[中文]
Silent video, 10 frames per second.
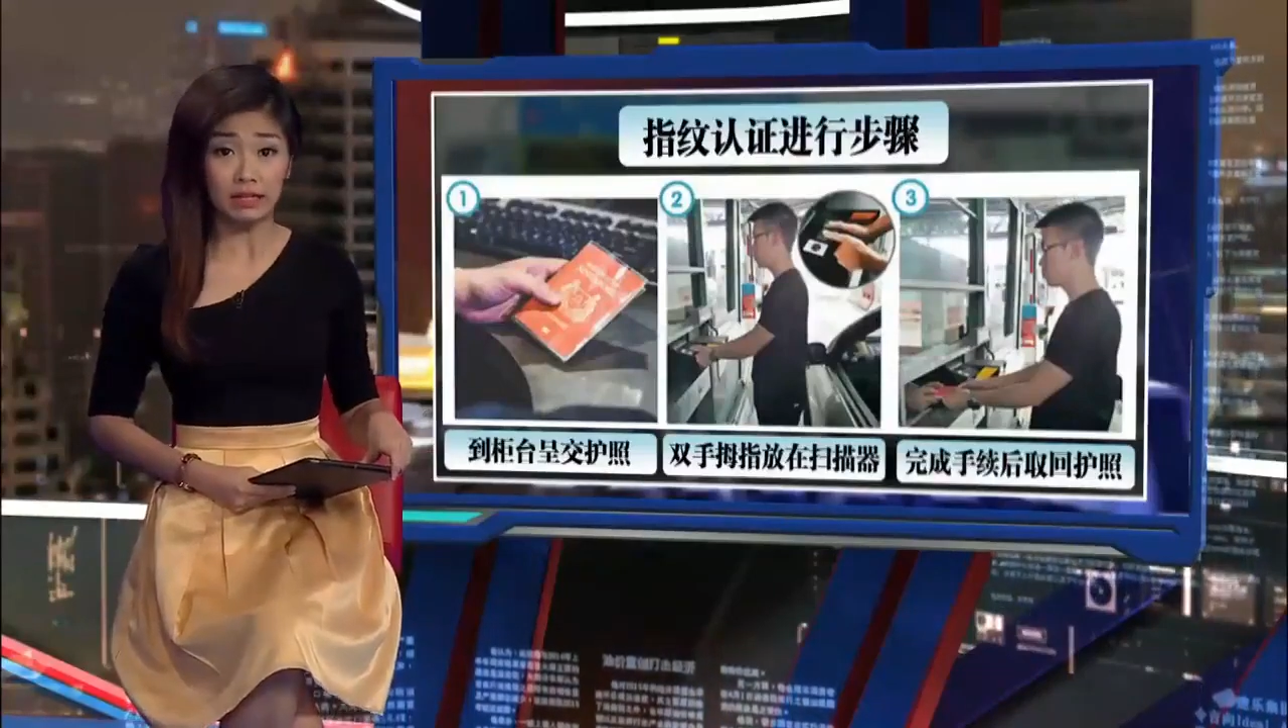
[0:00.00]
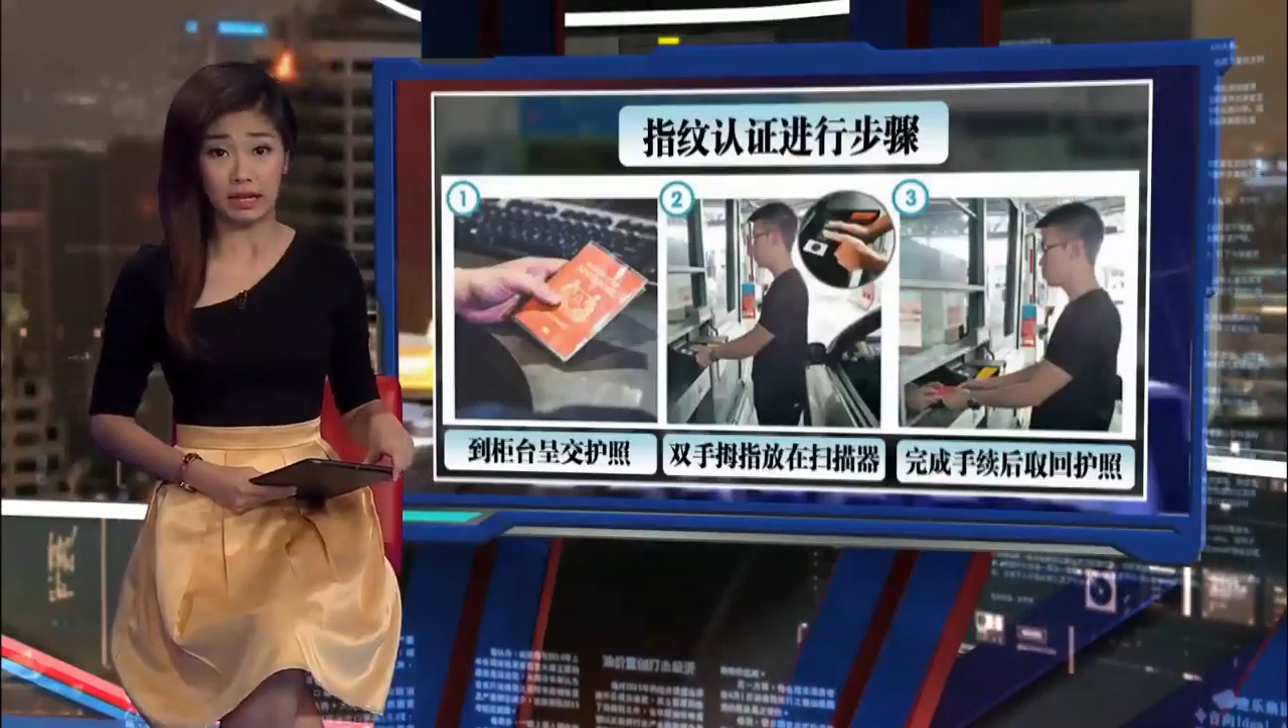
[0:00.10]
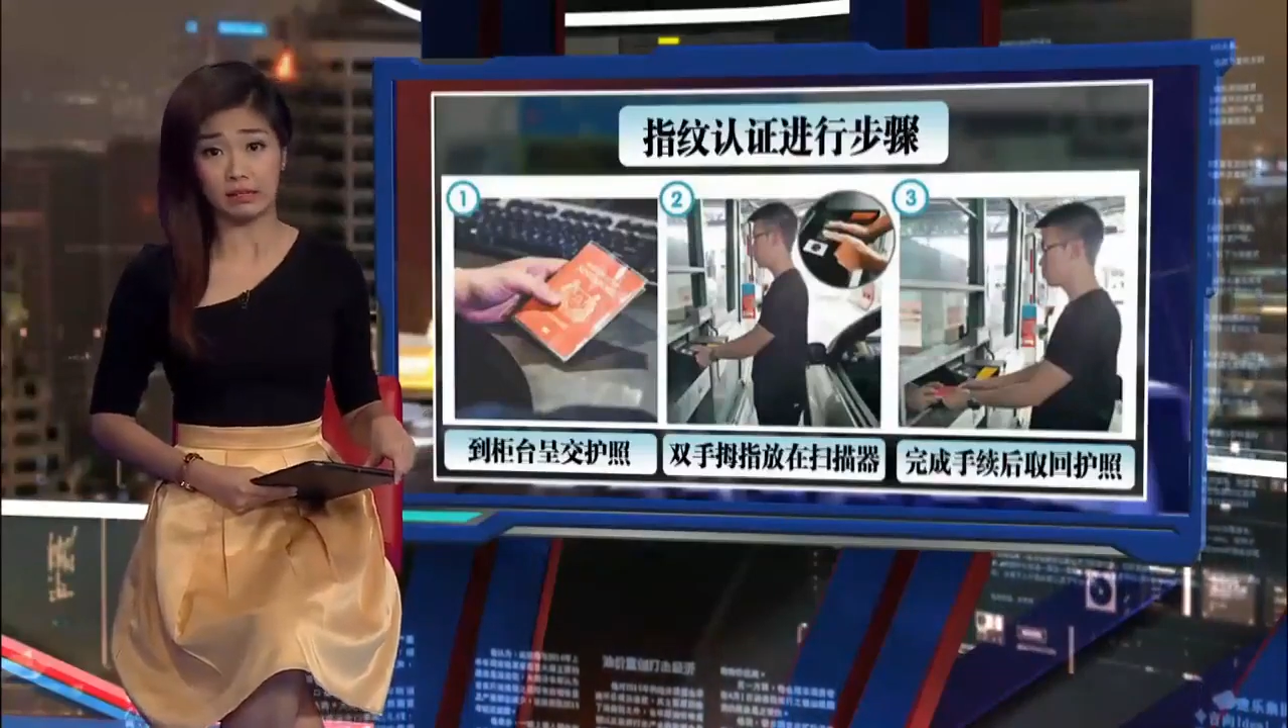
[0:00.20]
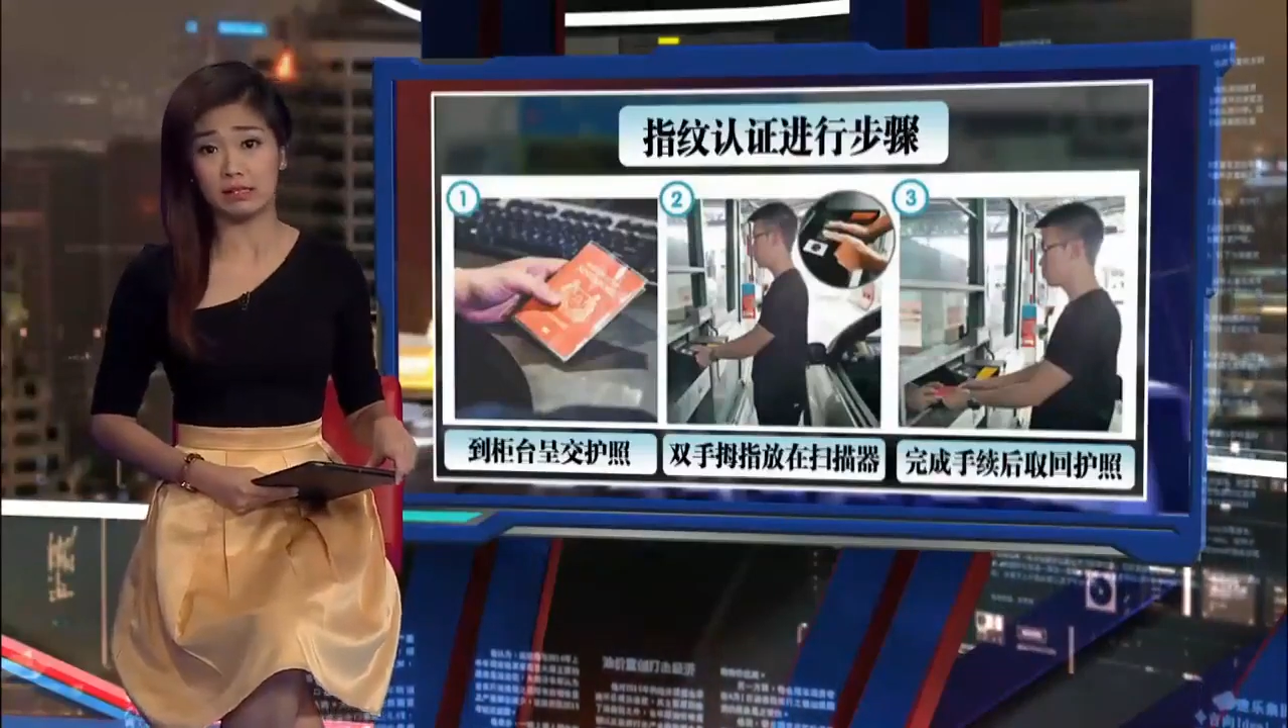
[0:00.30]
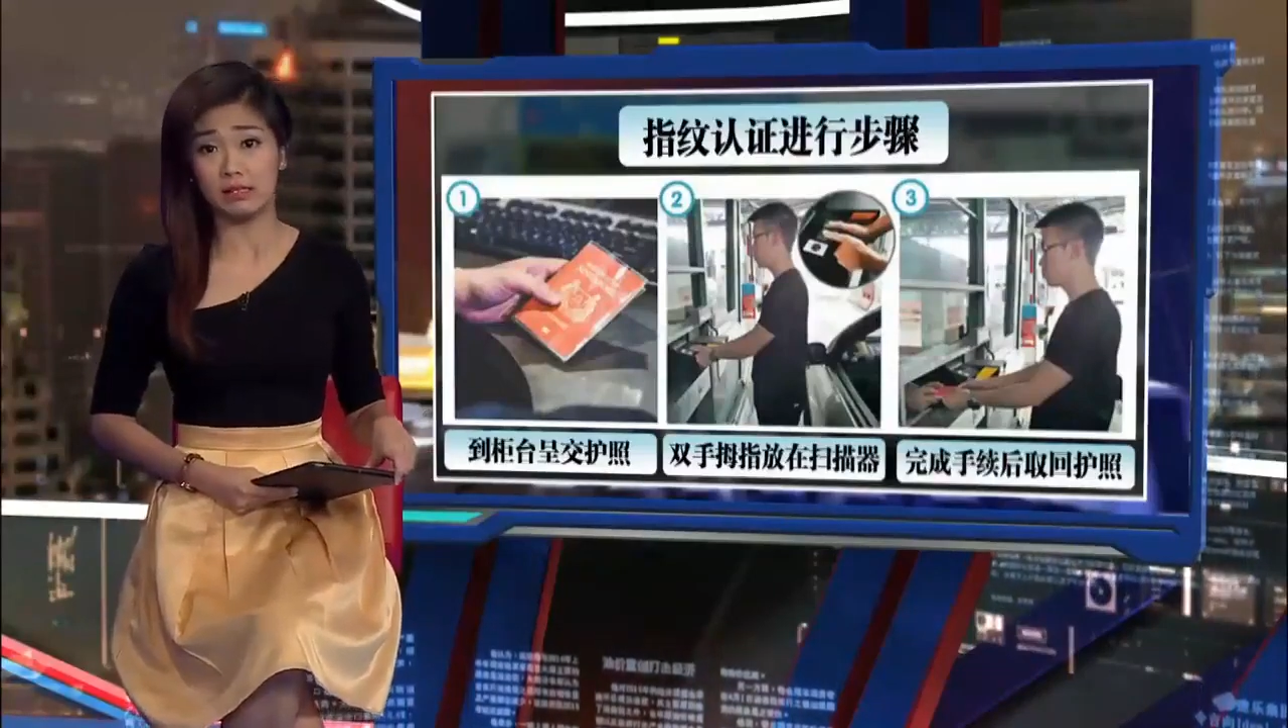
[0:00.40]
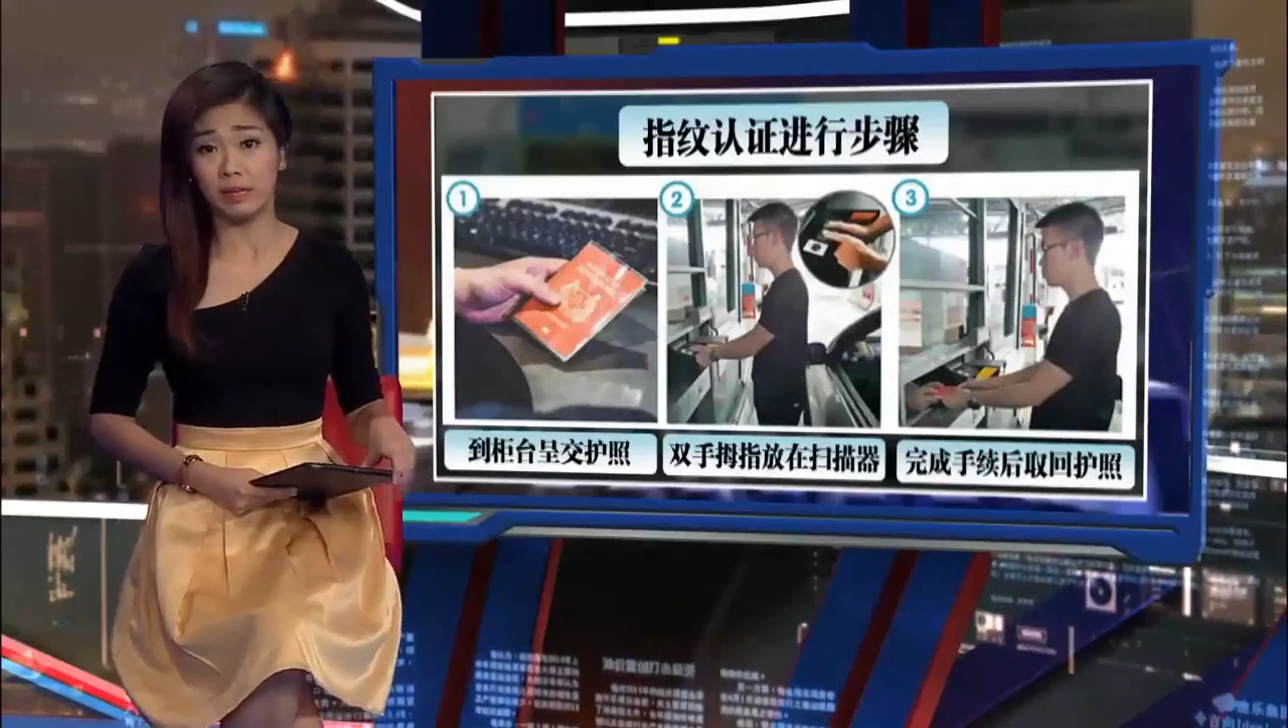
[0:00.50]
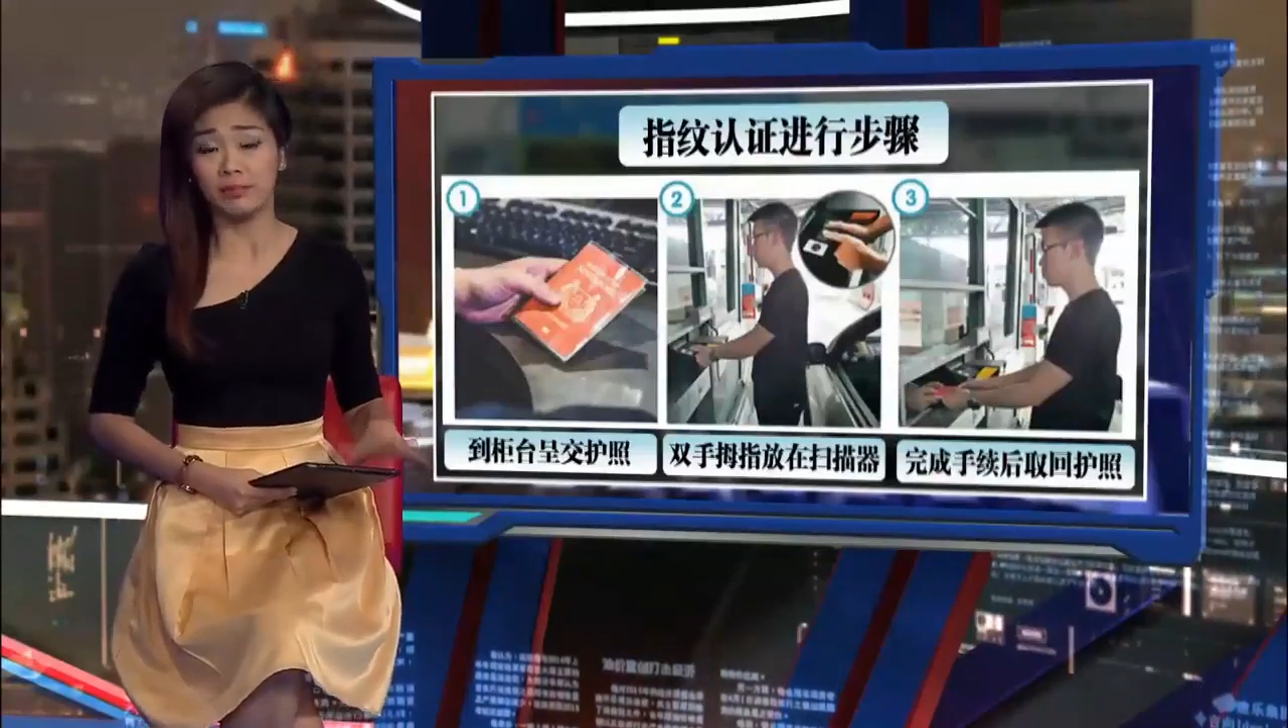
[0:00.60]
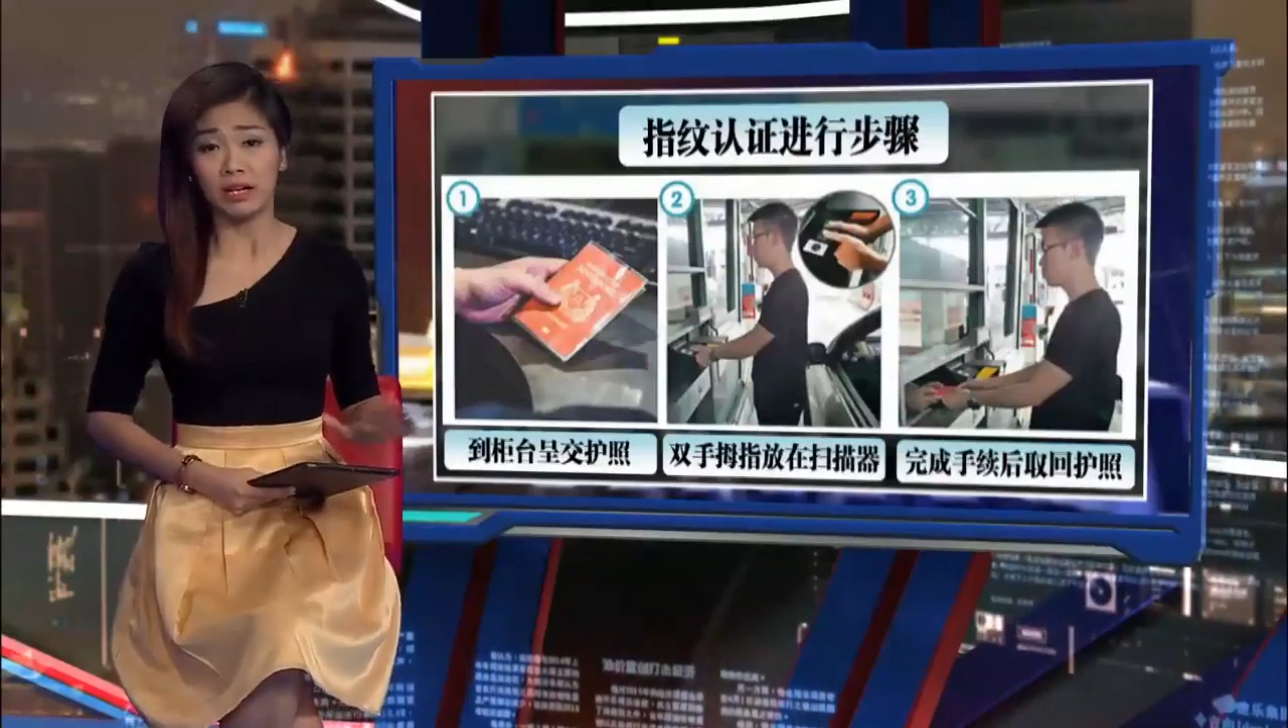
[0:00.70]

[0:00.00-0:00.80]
一两次的，